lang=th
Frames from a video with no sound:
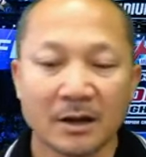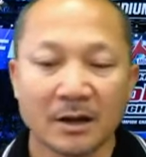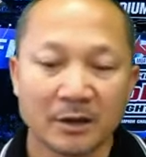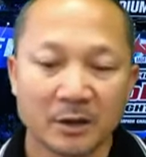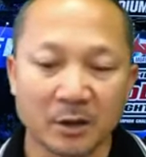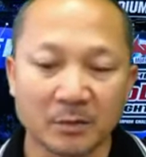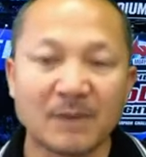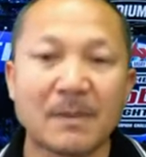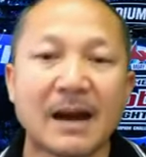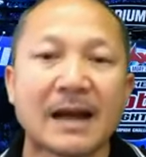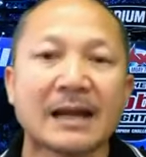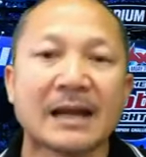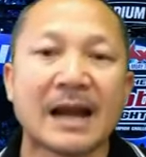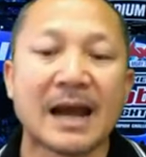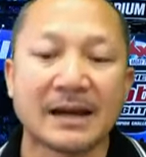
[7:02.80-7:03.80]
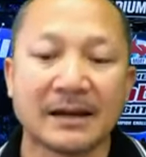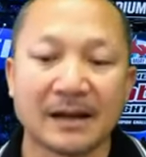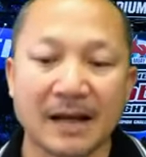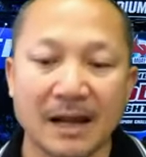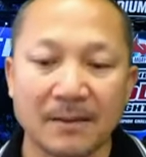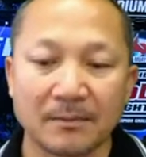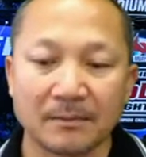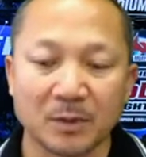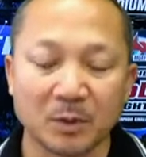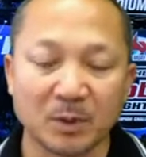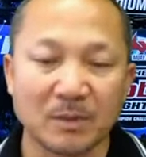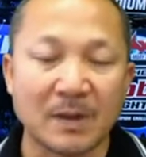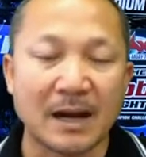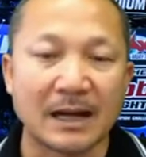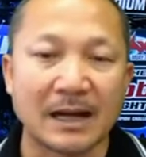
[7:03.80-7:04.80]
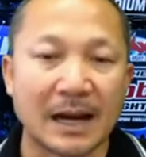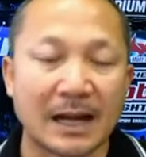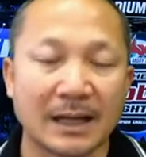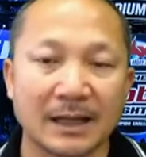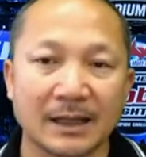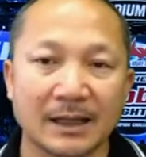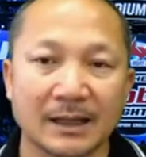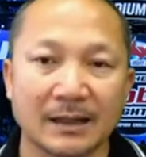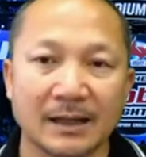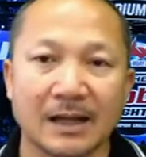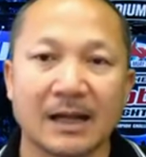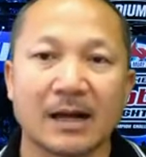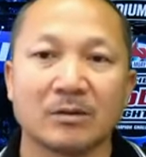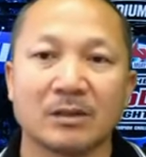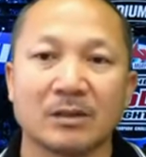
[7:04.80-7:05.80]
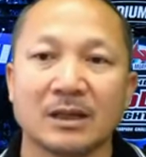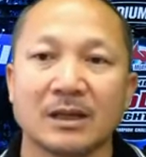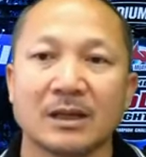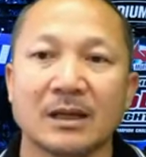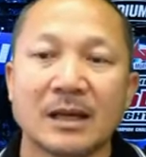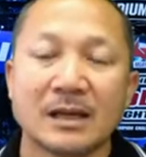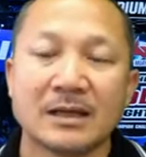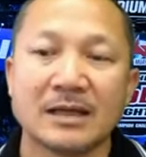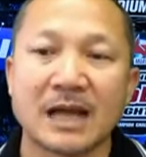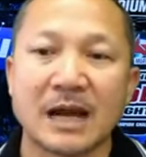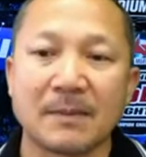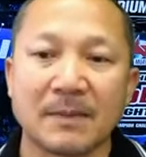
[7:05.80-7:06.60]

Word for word: ชมที่บ้านได้นะครับชมที่บ้านได้นะเอาที่อย่า